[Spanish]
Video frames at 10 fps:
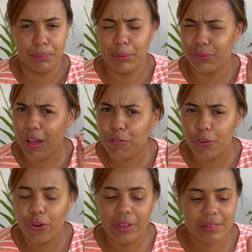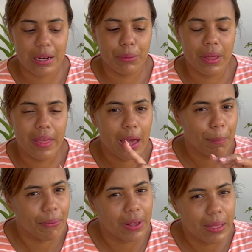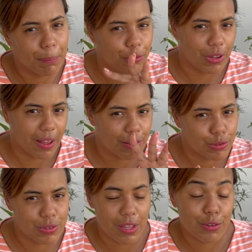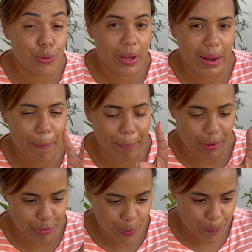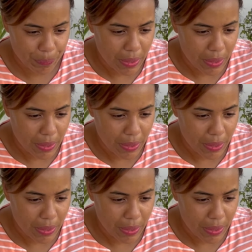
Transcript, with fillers: pero una flor que se la voy a dejar por aquí por si acaso ustedes nunca la han visto.